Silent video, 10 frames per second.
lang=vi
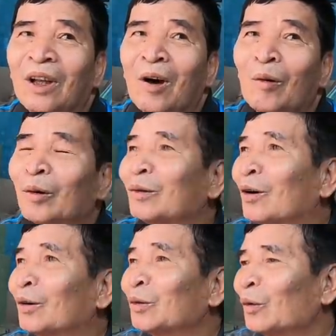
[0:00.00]
ầu đó
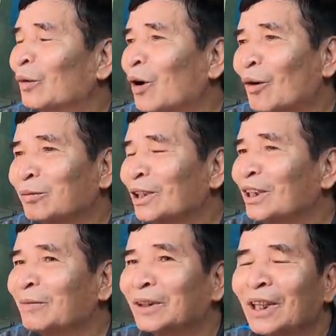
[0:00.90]
coi tôi hồn
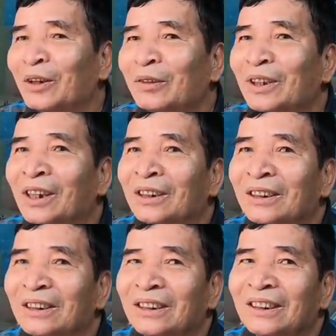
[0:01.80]
với nó tiêu chơi
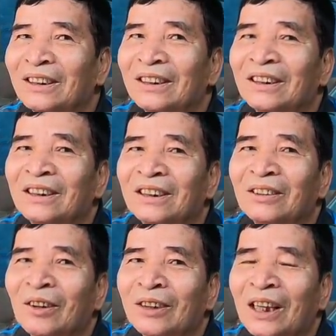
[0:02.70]

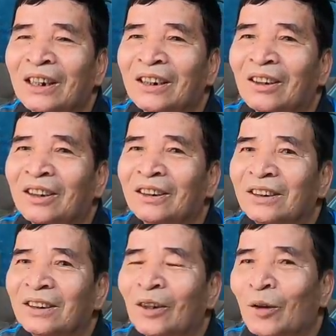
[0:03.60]
nó chết rồi
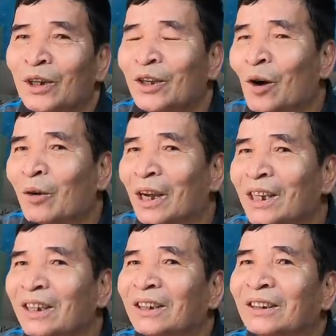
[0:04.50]
thôi đi vô
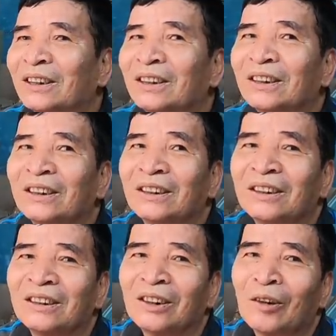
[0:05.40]
nghỉ
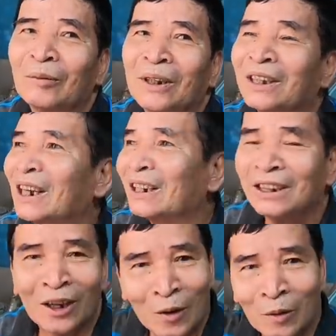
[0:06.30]
rồi mới dẫn
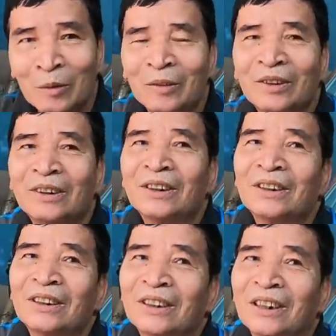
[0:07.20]
vô
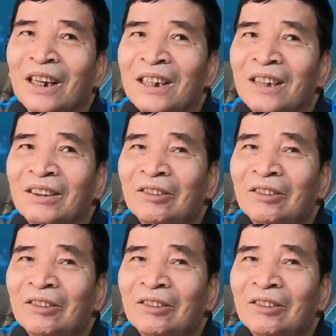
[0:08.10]
nghỉ